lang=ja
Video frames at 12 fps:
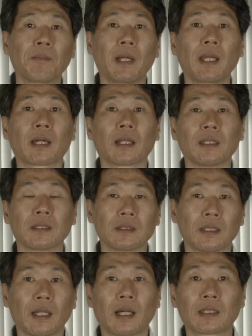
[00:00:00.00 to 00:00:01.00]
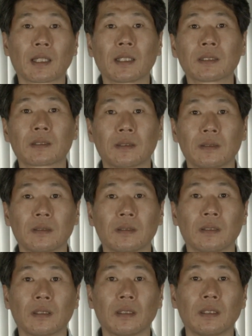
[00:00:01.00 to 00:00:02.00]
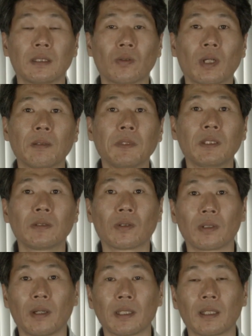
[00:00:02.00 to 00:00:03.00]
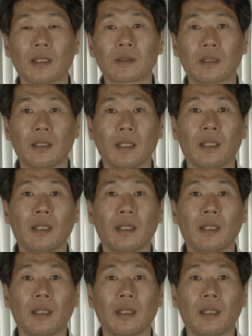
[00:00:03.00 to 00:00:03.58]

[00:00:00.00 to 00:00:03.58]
年前からですね、新しく人が見るのではなくて